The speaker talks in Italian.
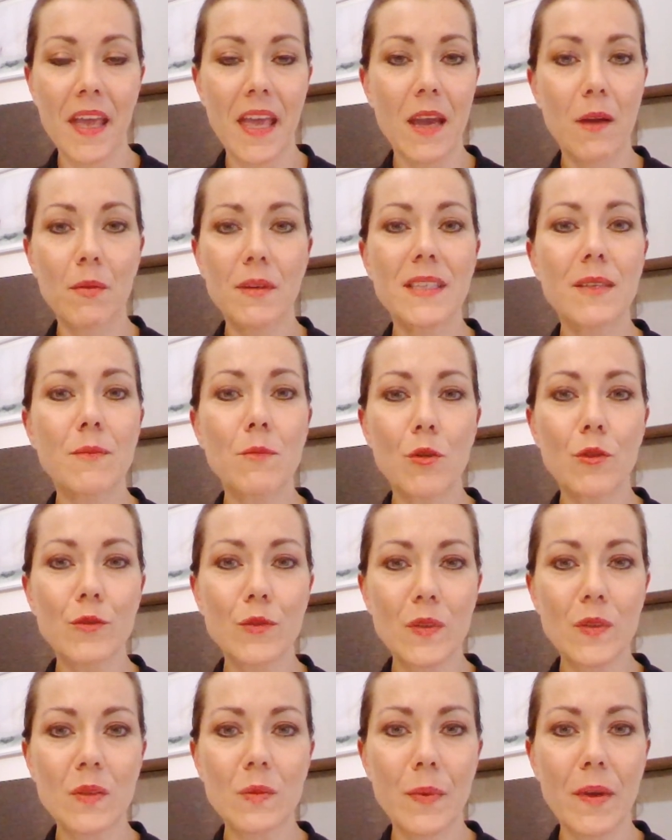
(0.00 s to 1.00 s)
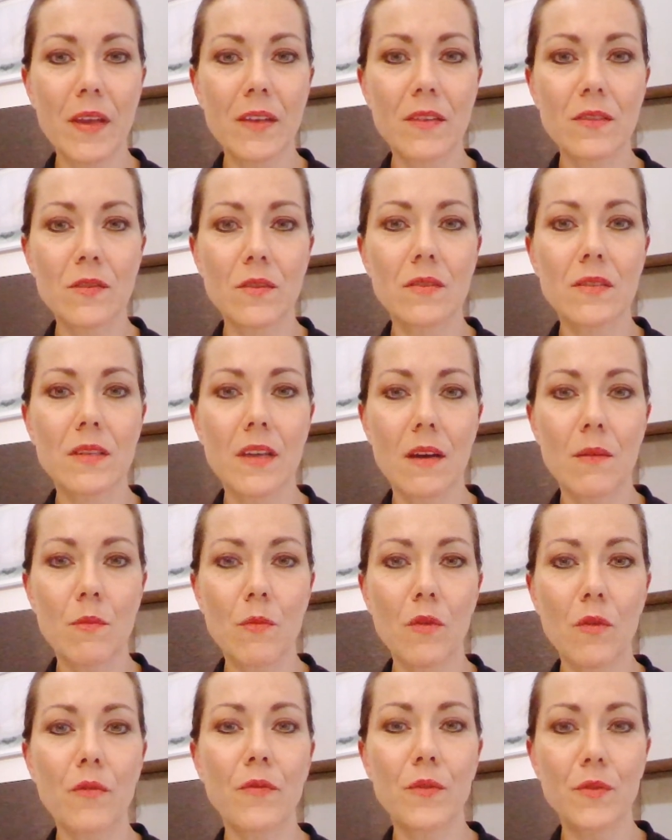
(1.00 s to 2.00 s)
E quindi molto spesso
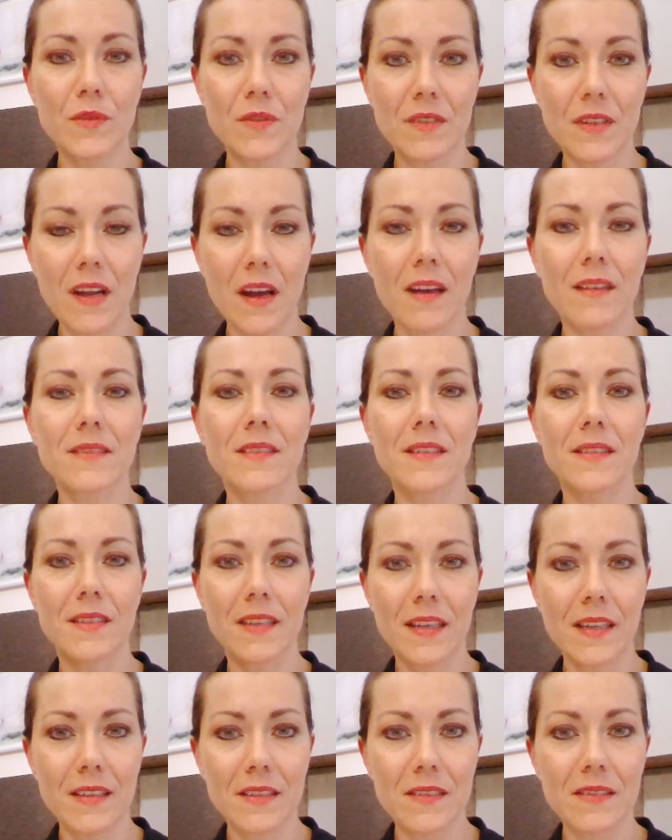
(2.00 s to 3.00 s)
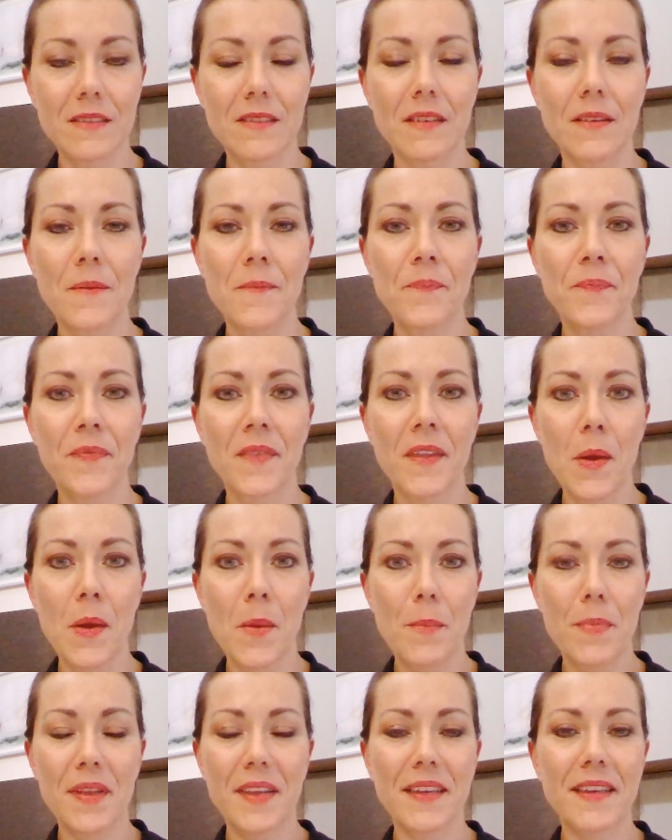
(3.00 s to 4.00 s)
siamo frustrati, tristi,
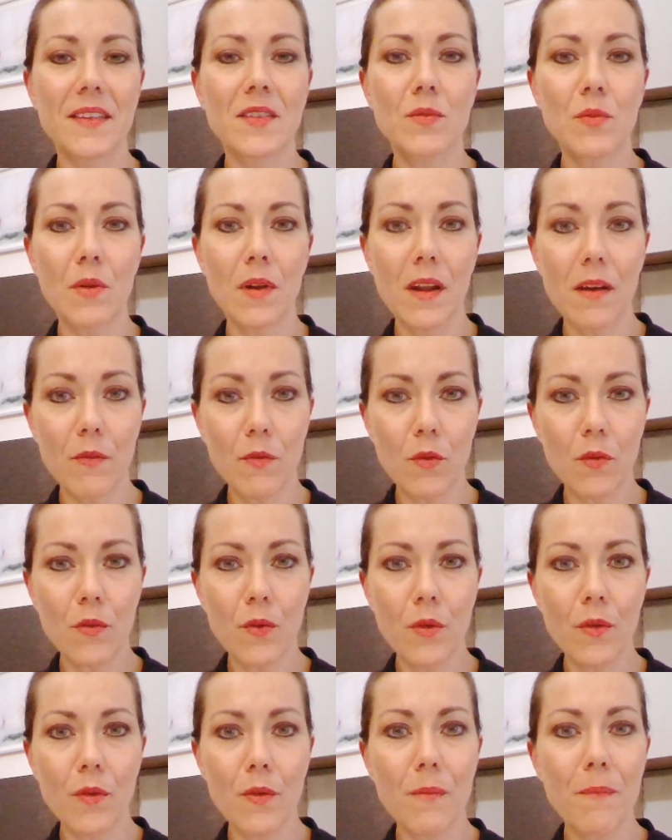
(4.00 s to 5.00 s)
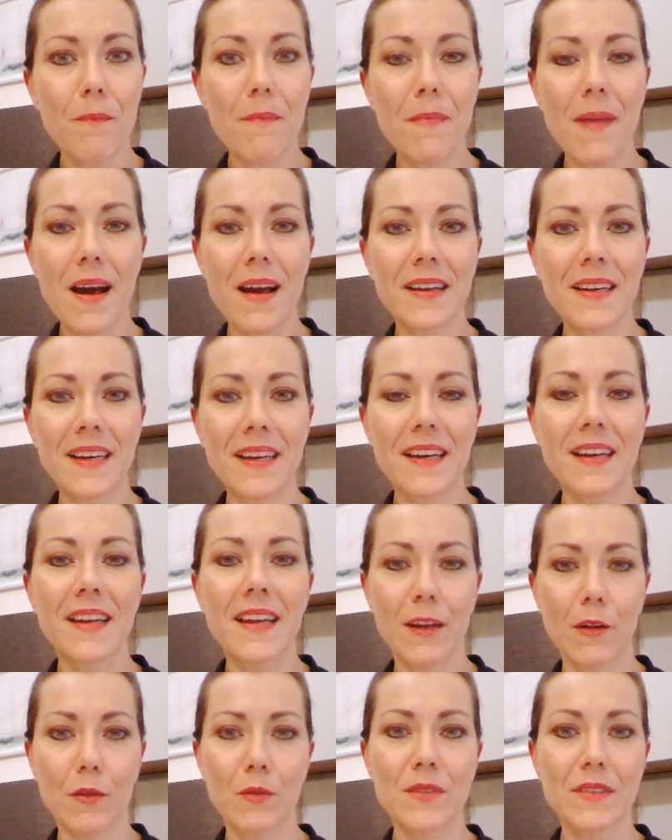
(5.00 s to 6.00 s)
perché sul lavoro manca
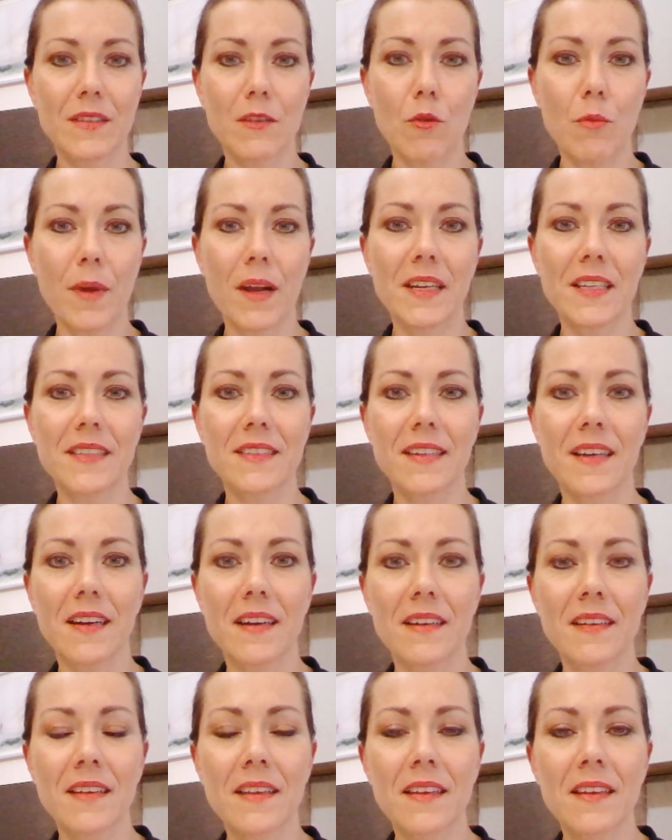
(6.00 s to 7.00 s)
la nostra umanità.